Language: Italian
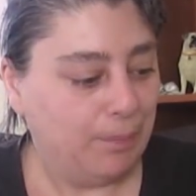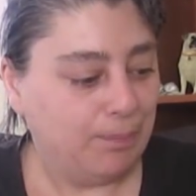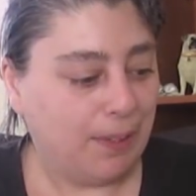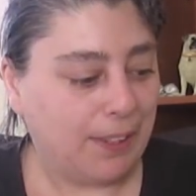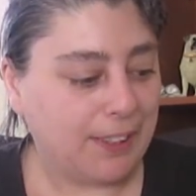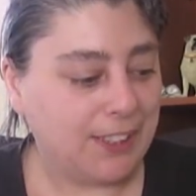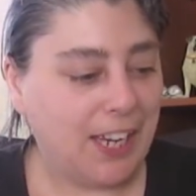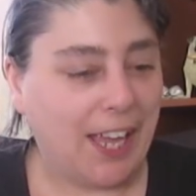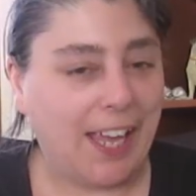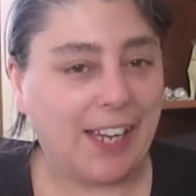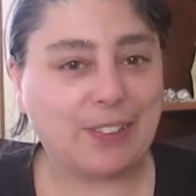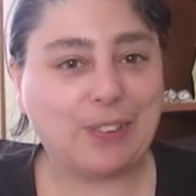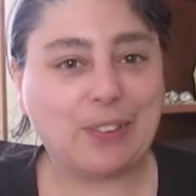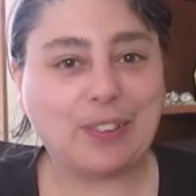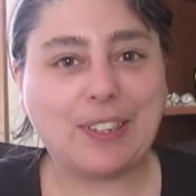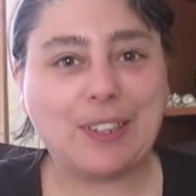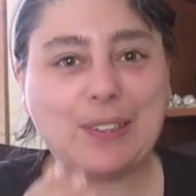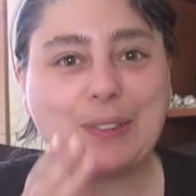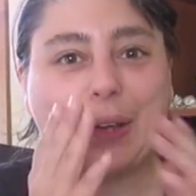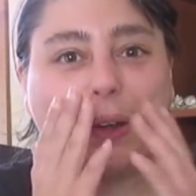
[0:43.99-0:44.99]
Ma
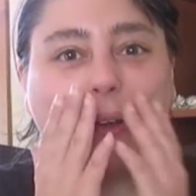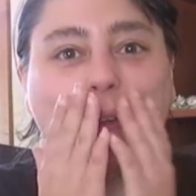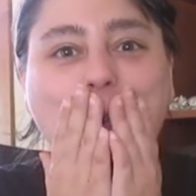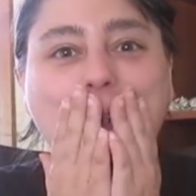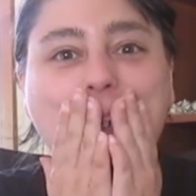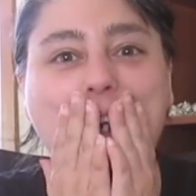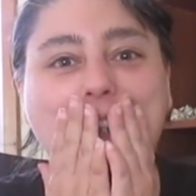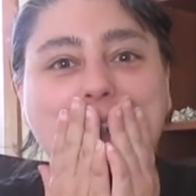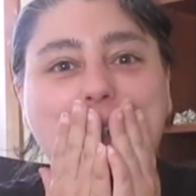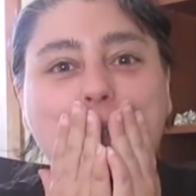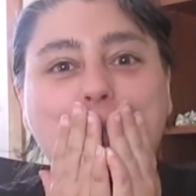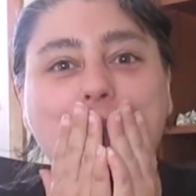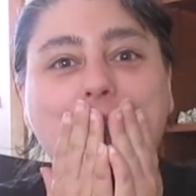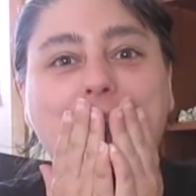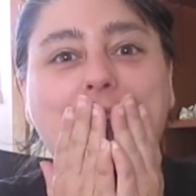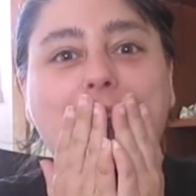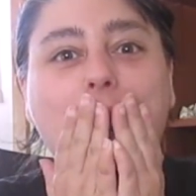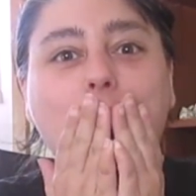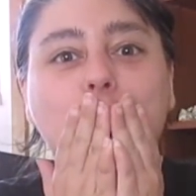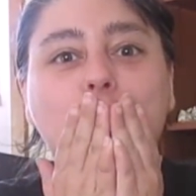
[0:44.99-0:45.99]
certo tesoro, grazie
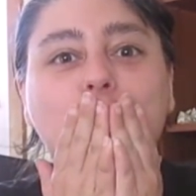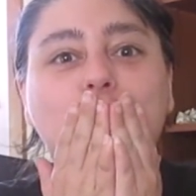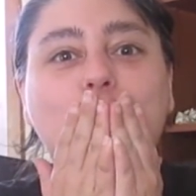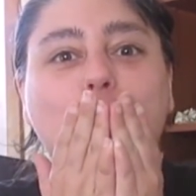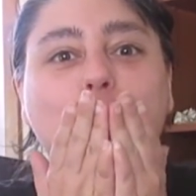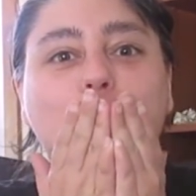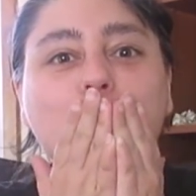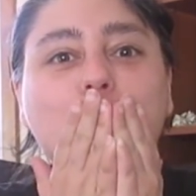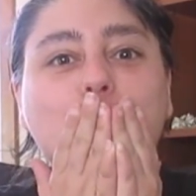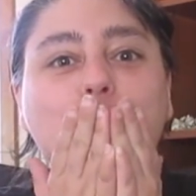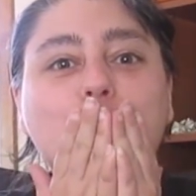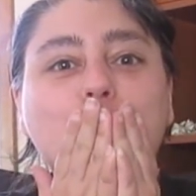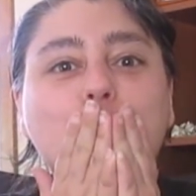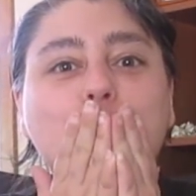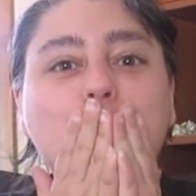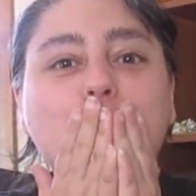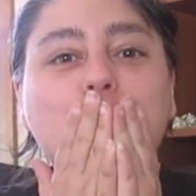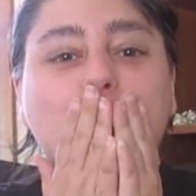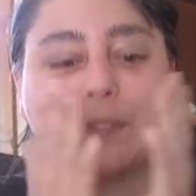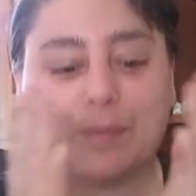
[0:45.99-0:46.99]

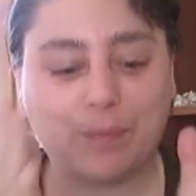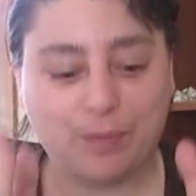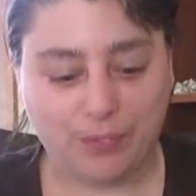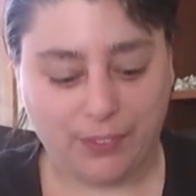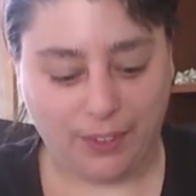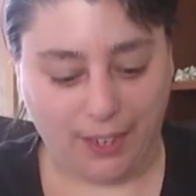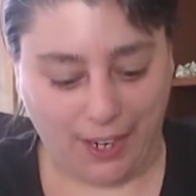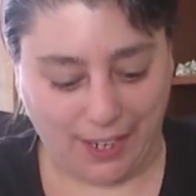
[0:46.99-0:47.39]
mille.